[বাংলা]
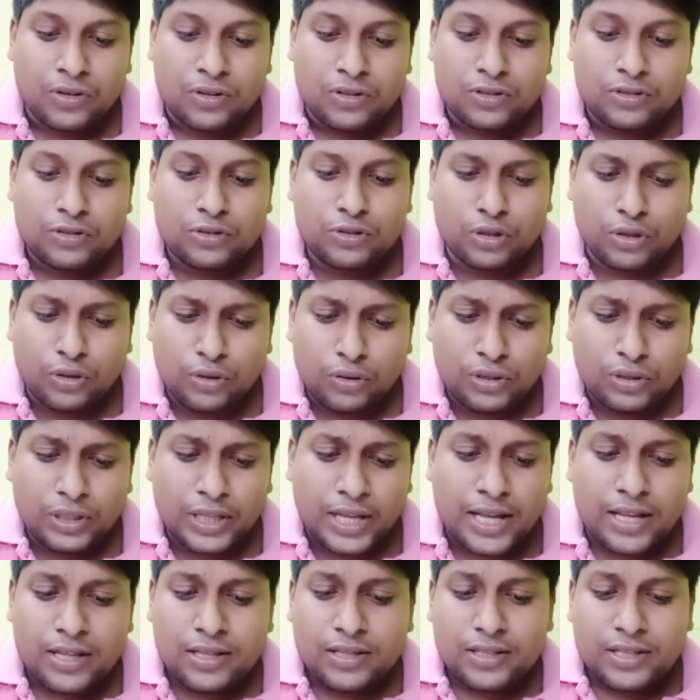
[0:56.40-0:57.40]
জনতা
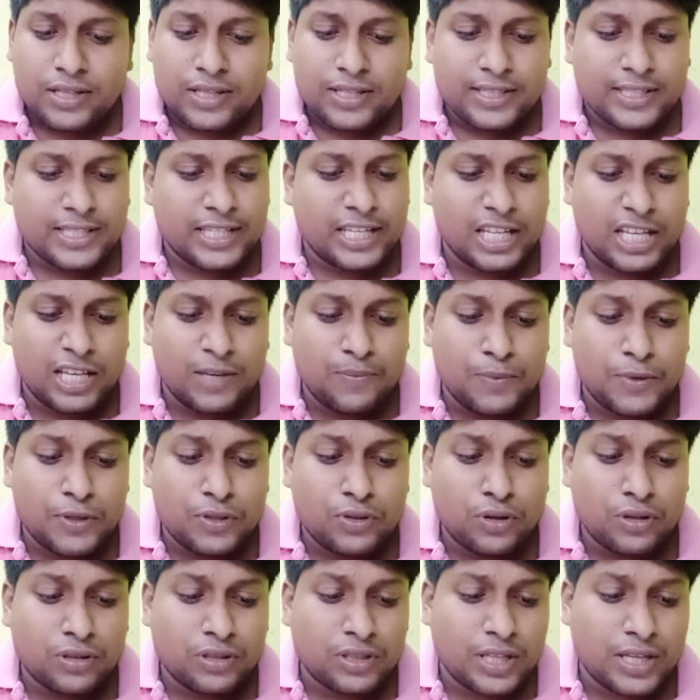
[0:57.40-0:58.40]
শিল্পী
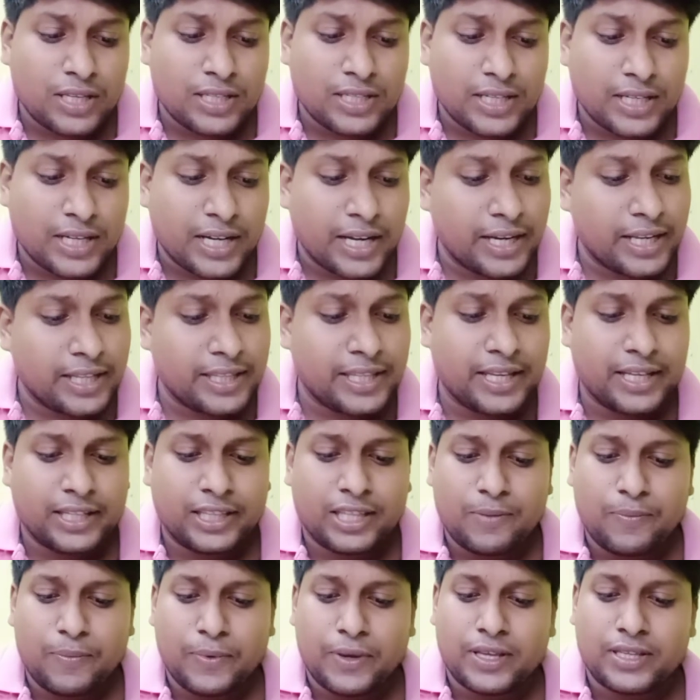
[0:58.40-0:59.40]
সত্তা যেখানে দেখতে
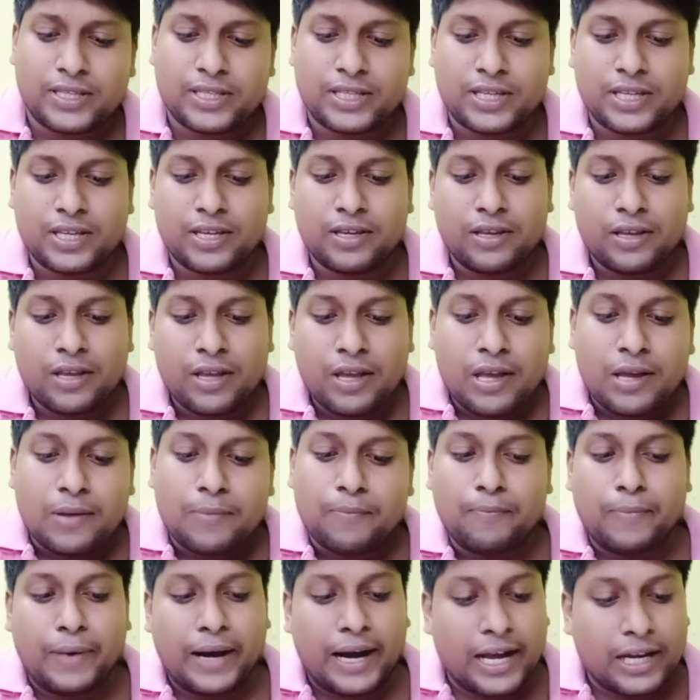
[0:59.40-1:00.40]
পেয়েছে
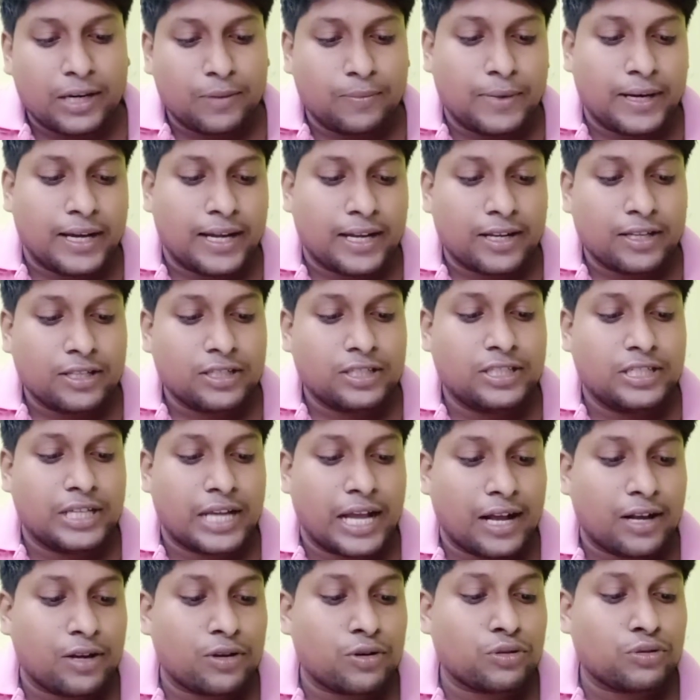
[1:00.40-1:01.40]
বারবার
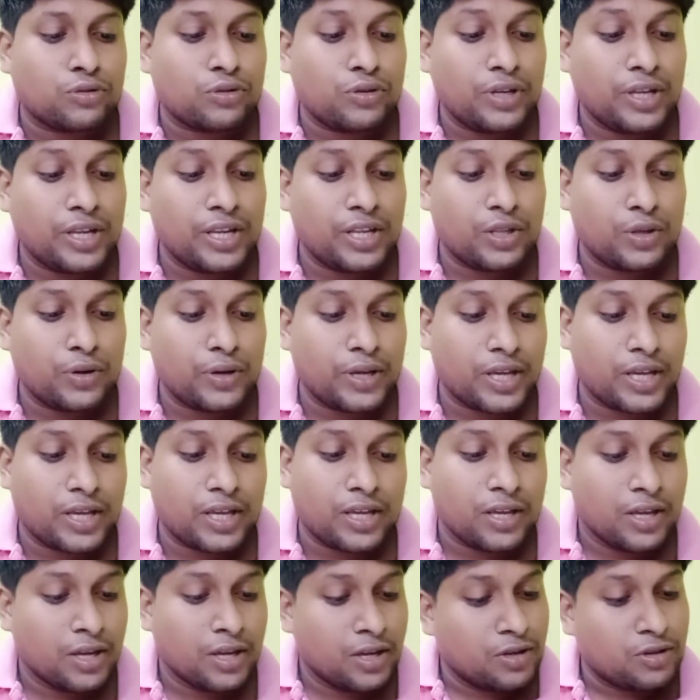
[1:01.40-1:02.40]
জাগ্রত হৃদয়ে
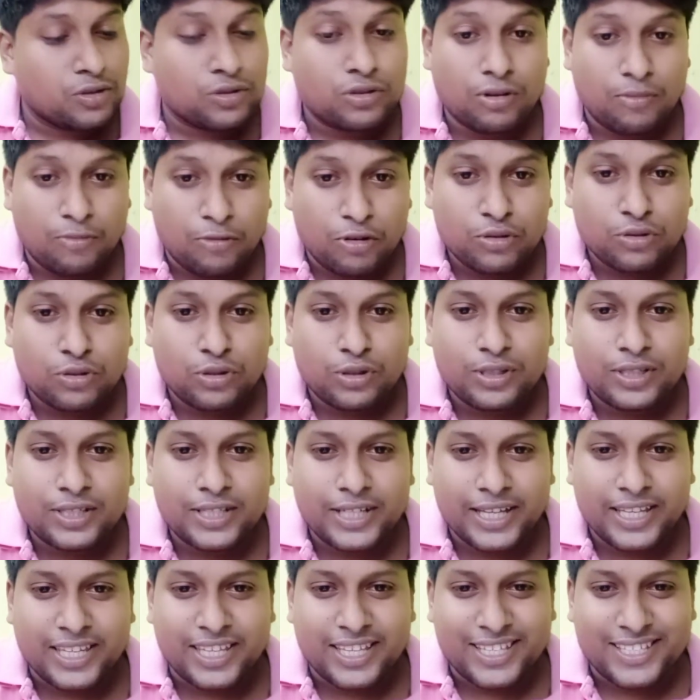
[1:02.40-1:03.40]
সমর্থন
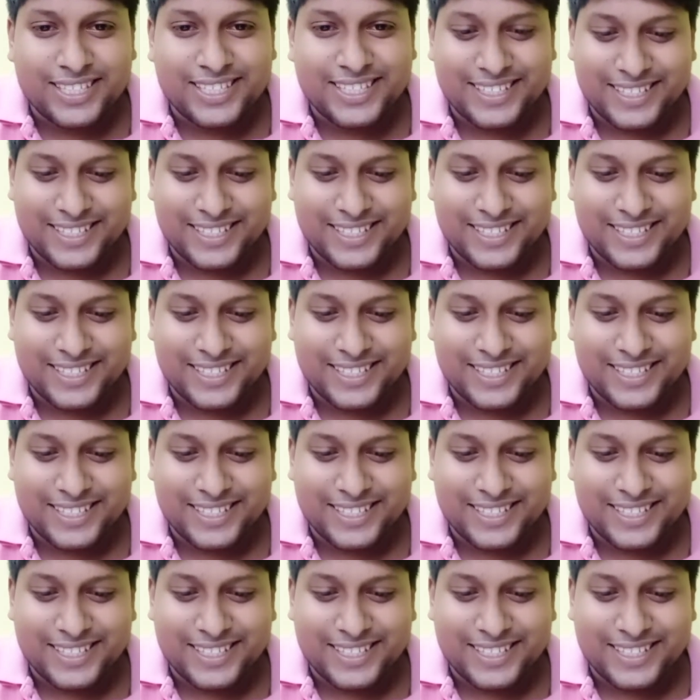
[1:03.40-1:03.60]
জানিয়েছে